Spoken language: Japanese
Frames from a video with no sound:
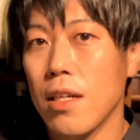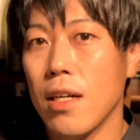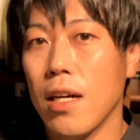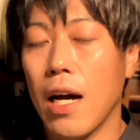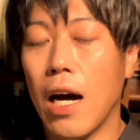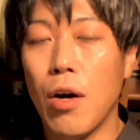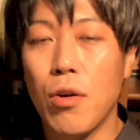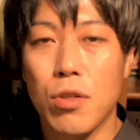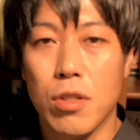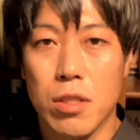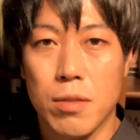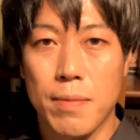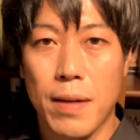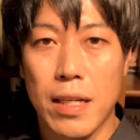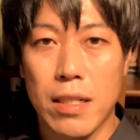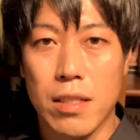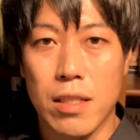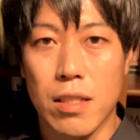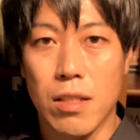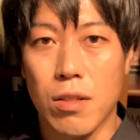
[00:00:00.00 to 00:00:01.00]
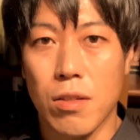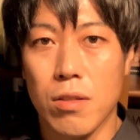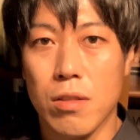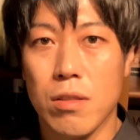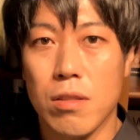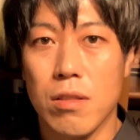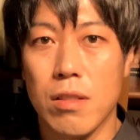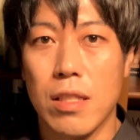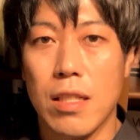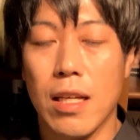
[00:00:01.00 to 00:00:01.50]
青のスパークリングを
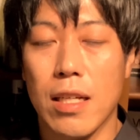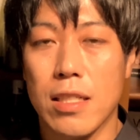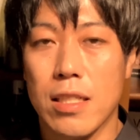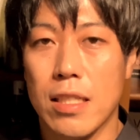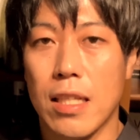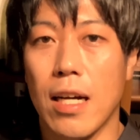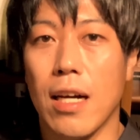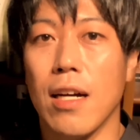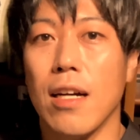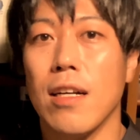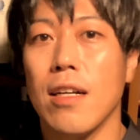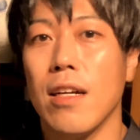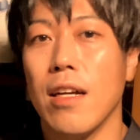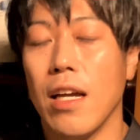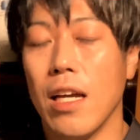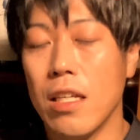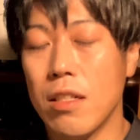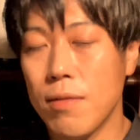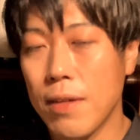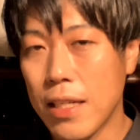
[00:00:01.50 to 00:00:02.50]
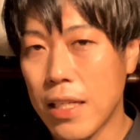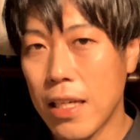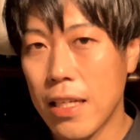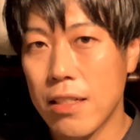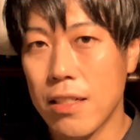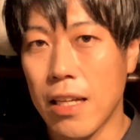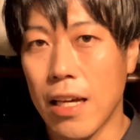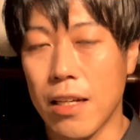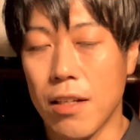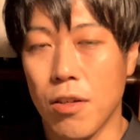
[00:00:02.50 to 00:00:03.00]
作り出した
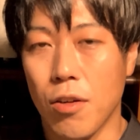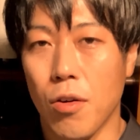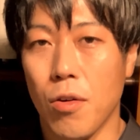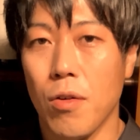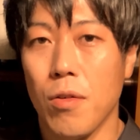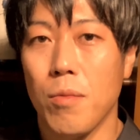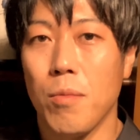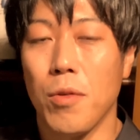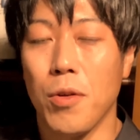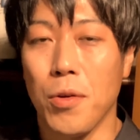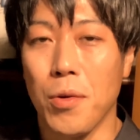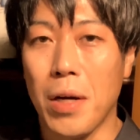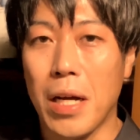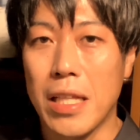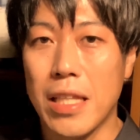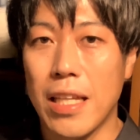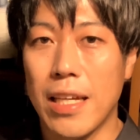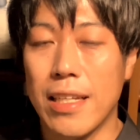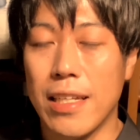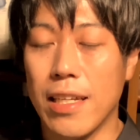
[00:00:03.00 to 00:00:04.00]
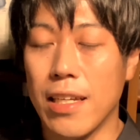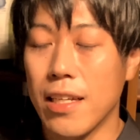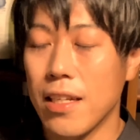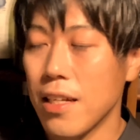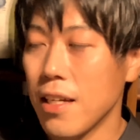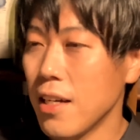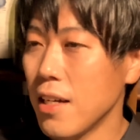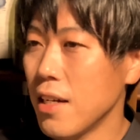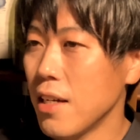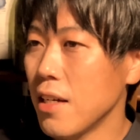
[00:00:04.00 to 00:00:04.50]
エルベ・ケルランの物語
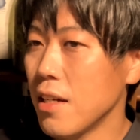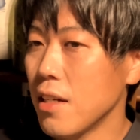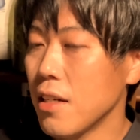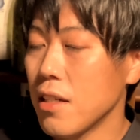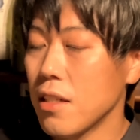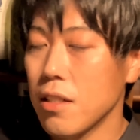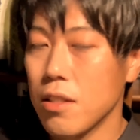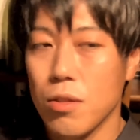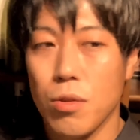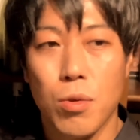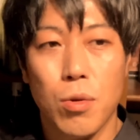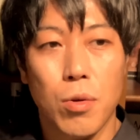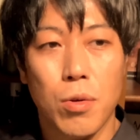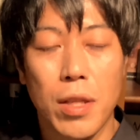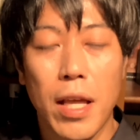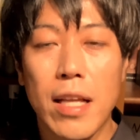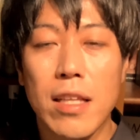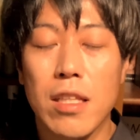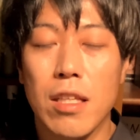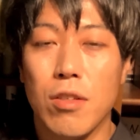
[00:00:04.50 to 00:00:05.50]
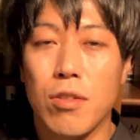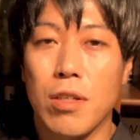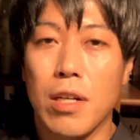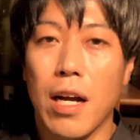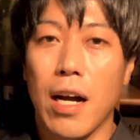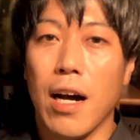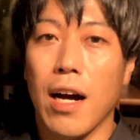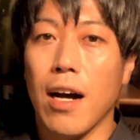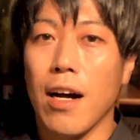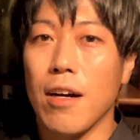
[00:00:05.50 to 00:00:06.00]
そう何て言う
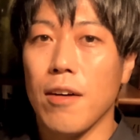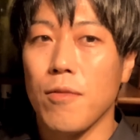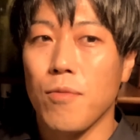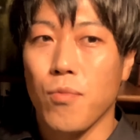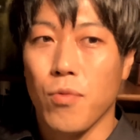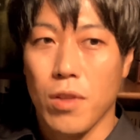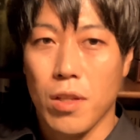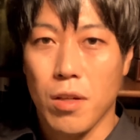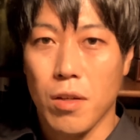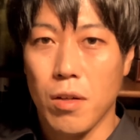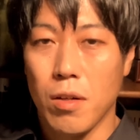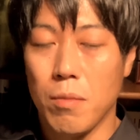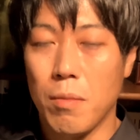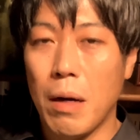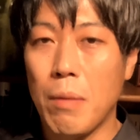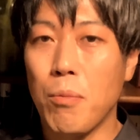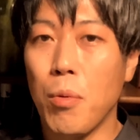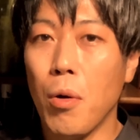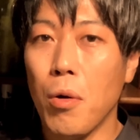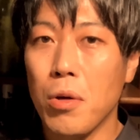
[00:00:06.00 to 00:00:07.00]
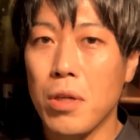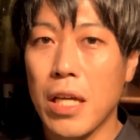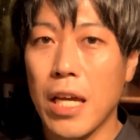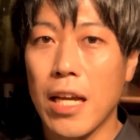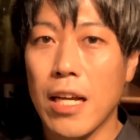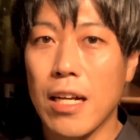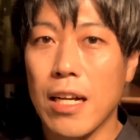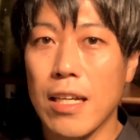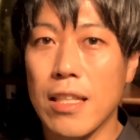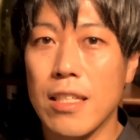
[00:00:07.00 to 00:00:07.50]
か、まあ、冒
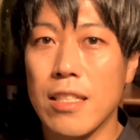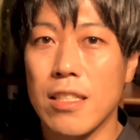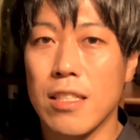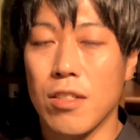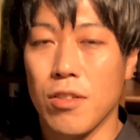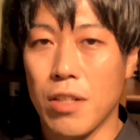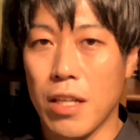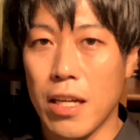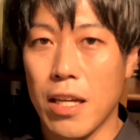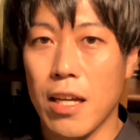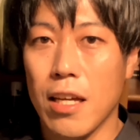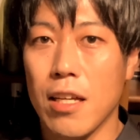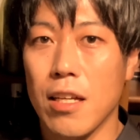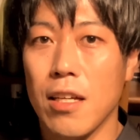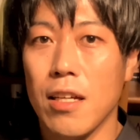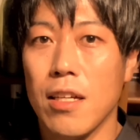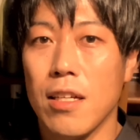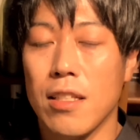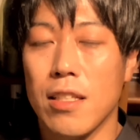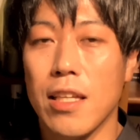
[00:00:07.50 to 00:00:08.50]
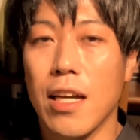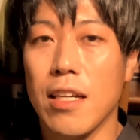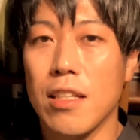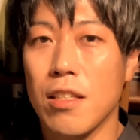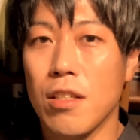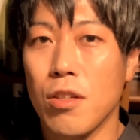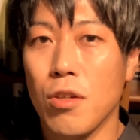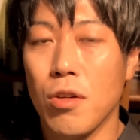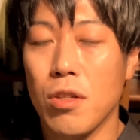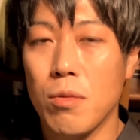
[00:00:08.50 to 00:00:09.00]
険家ですよね逆
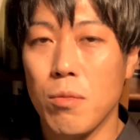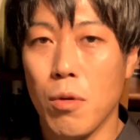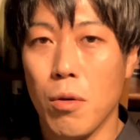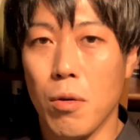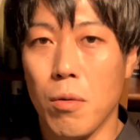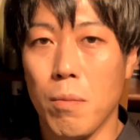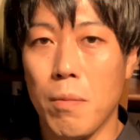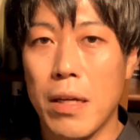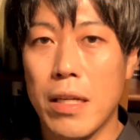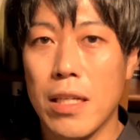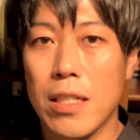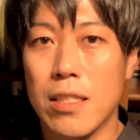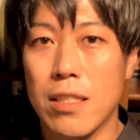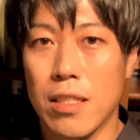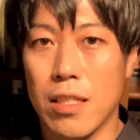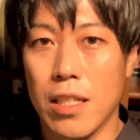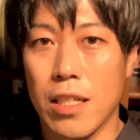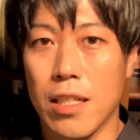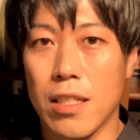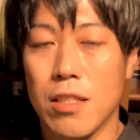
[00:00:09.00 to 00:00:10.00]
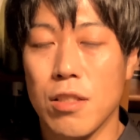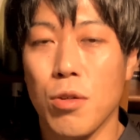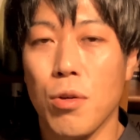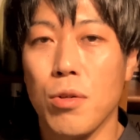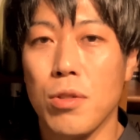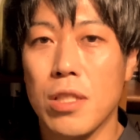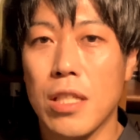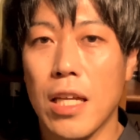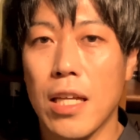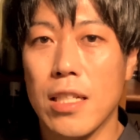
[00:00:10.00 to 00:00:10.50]
境にもめげずに挑
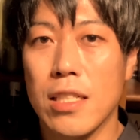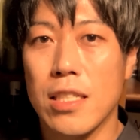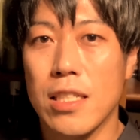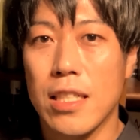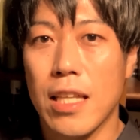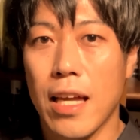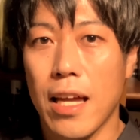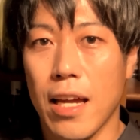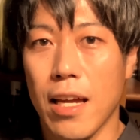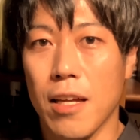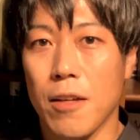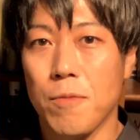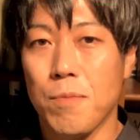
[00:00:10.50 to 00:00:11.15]
戦して